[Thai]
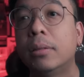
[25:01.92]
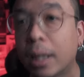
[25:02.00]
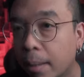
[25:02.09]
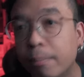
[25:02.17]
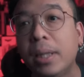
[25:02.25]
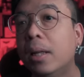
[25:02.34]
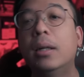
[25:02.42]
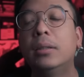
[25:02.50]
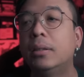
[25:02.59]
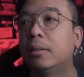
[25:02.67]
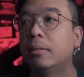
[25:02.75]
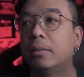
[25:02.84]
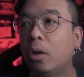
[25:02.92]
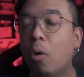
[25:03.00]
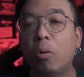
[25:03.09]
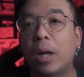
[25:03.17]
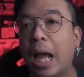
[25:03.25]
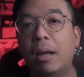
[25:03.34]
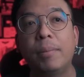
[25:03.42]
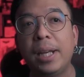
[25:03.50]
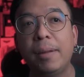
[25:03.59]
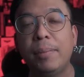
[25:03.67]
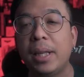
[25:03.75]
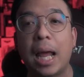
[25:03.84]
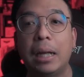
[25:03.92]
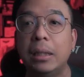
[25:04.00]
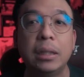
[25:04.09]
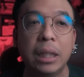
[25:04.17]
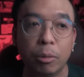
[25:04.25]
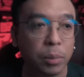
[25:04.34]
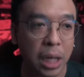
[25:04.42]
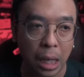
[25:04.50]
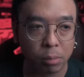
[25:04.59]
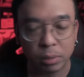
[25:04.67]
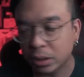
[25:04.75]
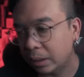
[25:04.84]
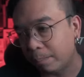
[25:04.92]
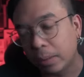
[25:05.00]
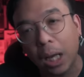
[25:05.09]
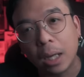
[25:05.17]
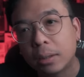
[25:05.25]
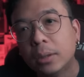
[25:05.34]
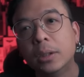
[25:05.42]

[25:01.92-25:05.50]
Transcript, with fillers: นะครับมีเรื่องอื่น โรงหนังไม่ได้มีหนังเรื่องเดียว มีหนังเป็น10เรื่อง